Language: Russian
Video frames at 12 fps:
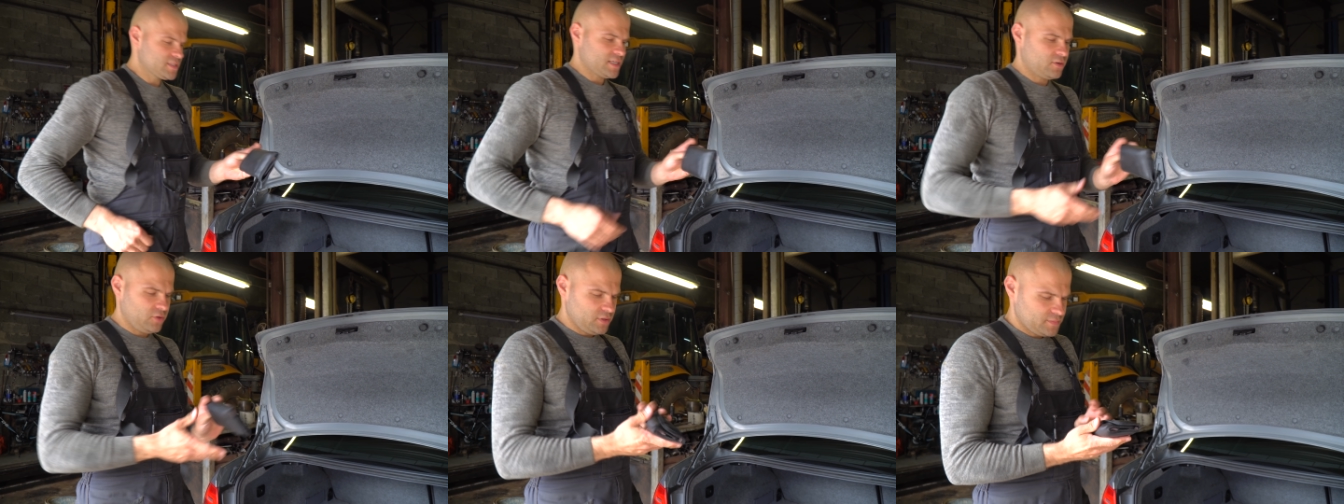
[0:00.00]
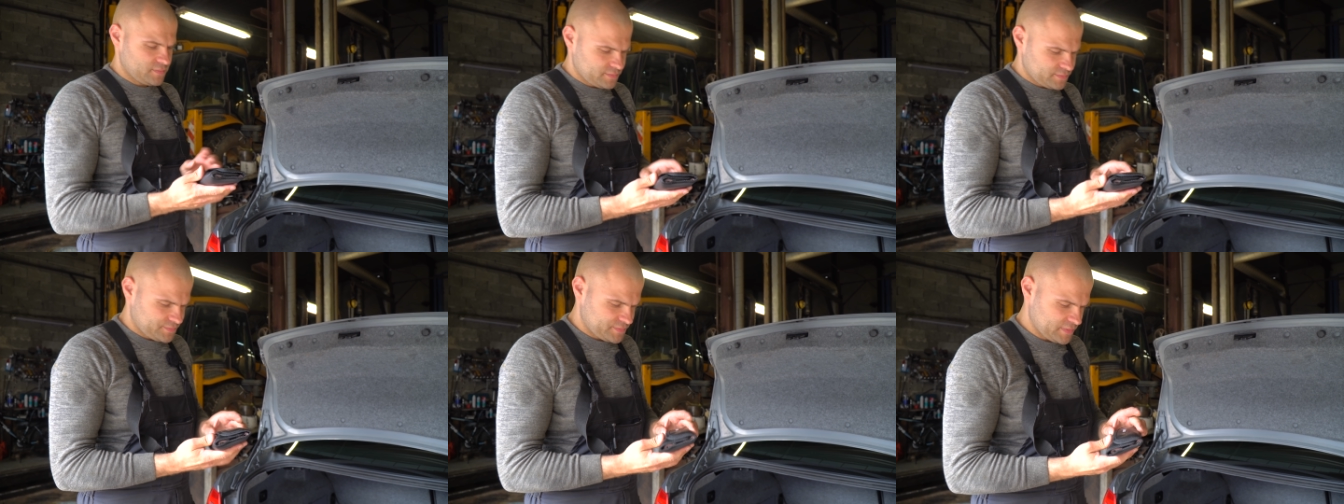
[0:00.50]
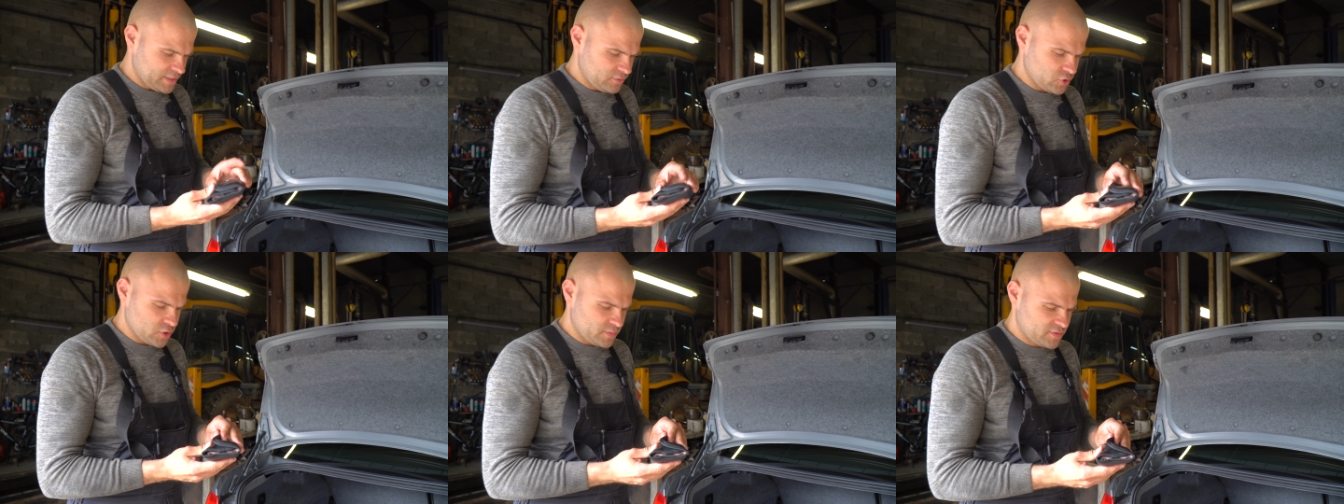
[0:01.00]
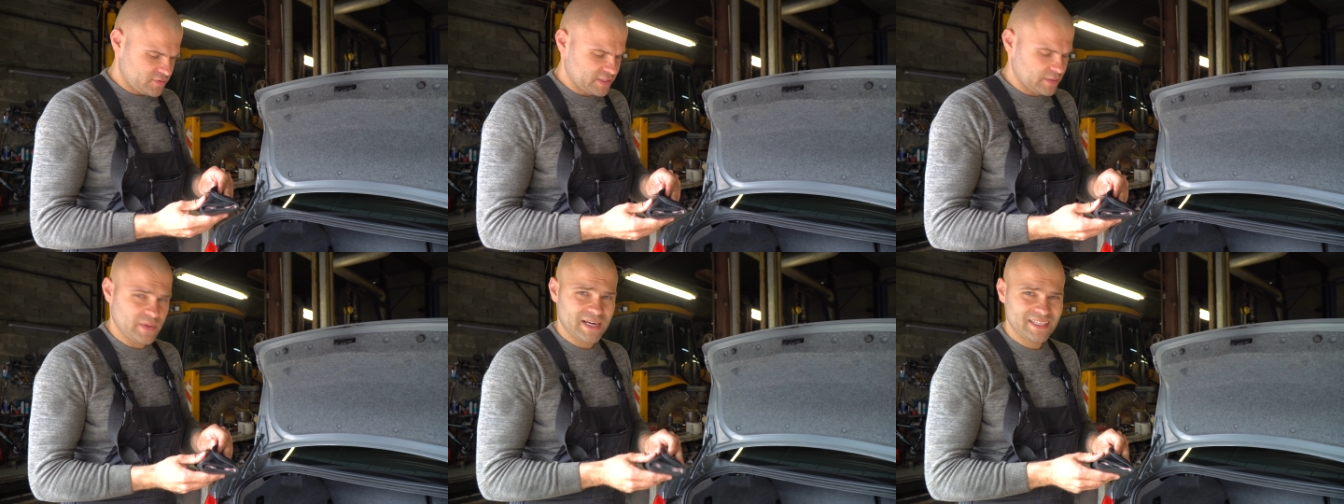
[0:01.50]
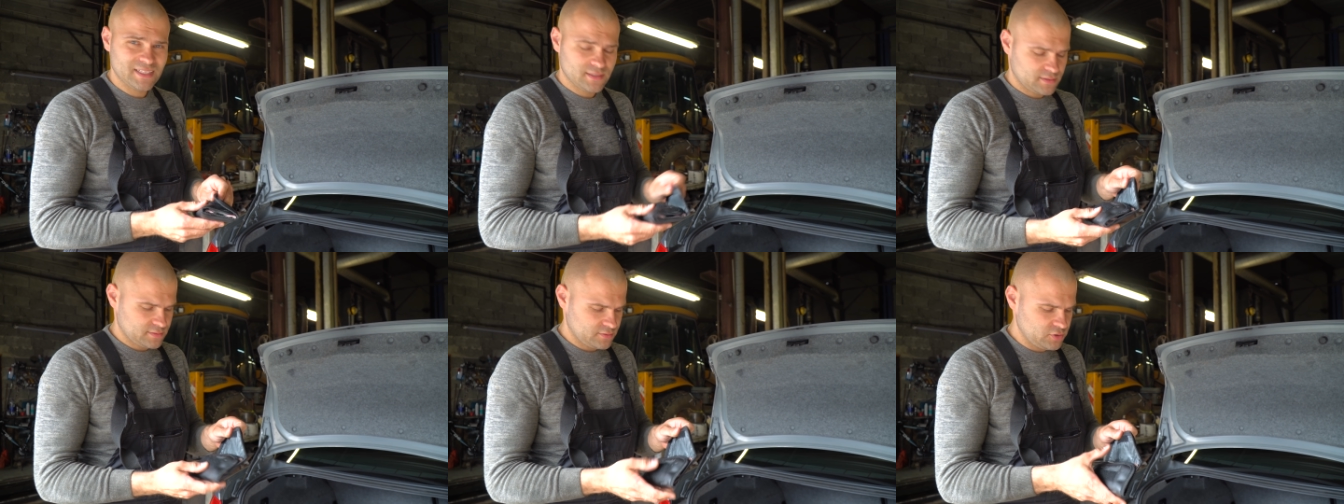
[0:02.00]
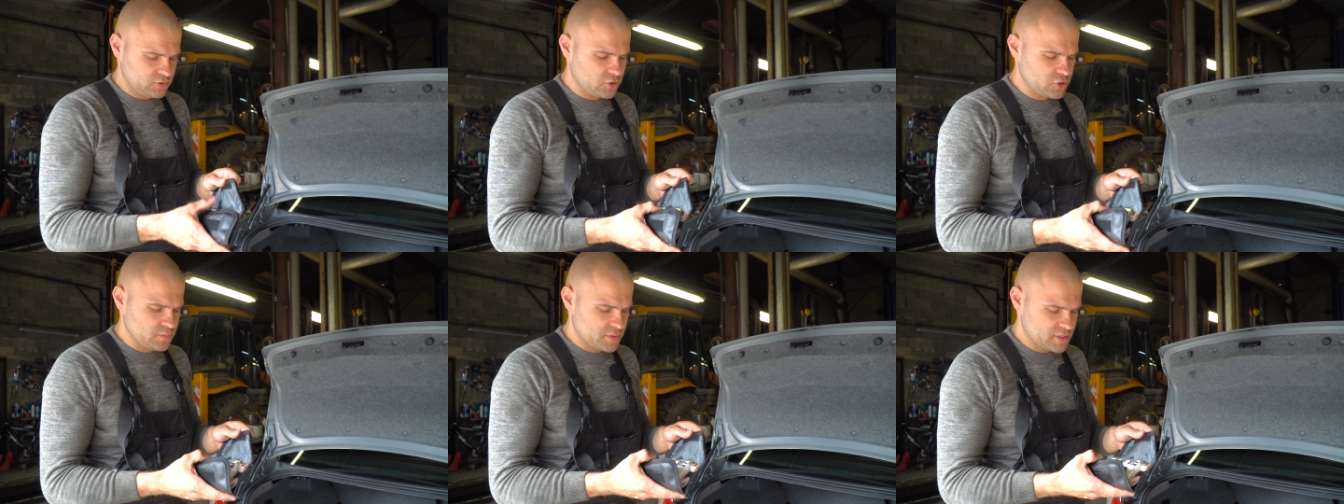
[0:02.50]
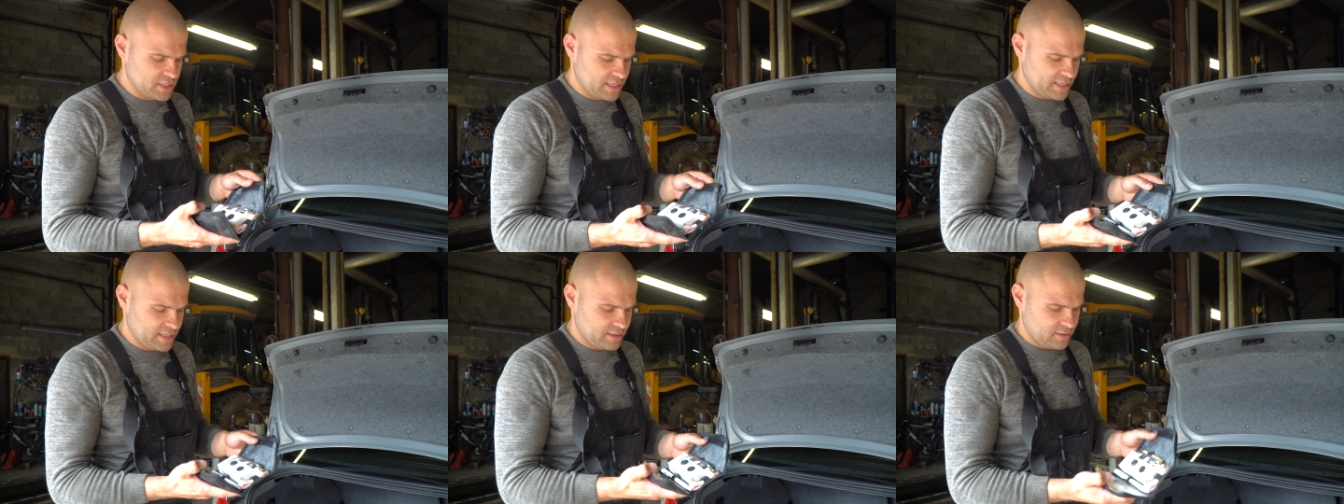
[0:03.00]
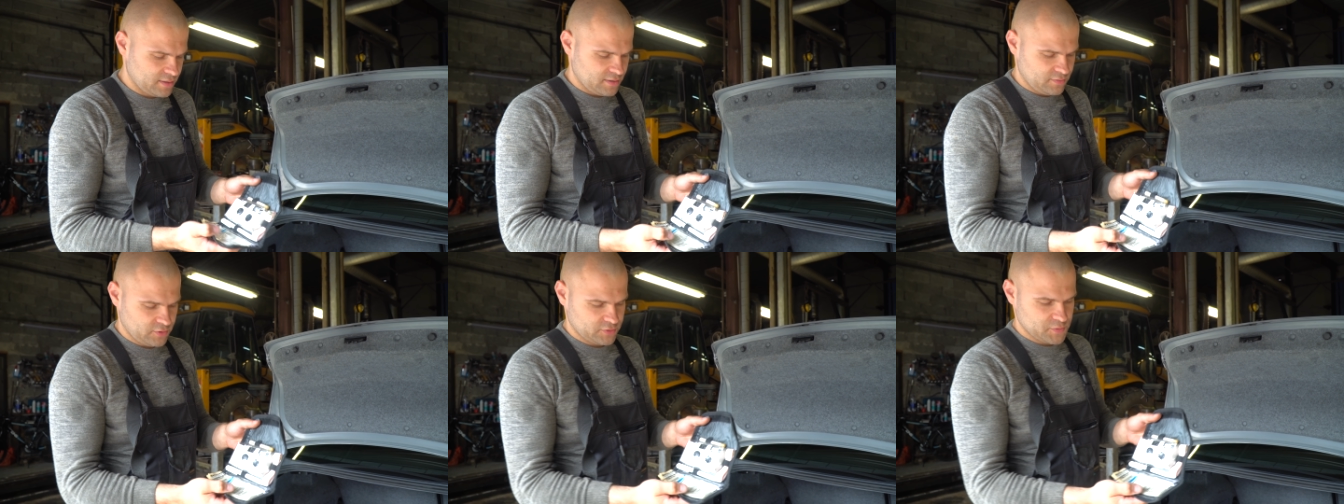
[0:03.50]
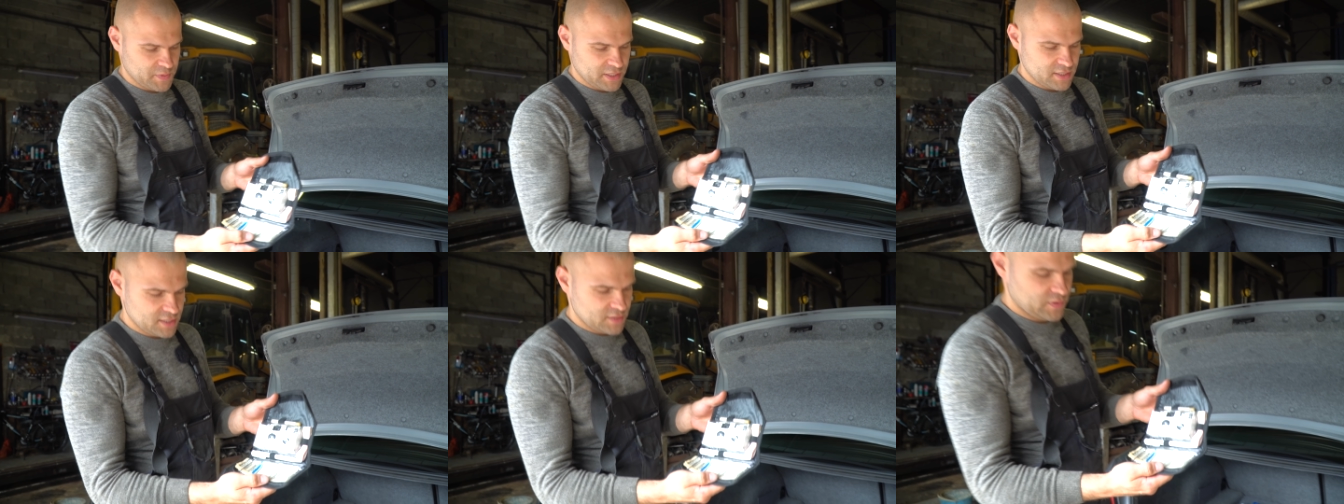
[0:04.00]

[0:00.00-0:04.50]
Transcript: законом должен быть фотоаппарат. Ну, не должен быть, а вот, смотрите, есть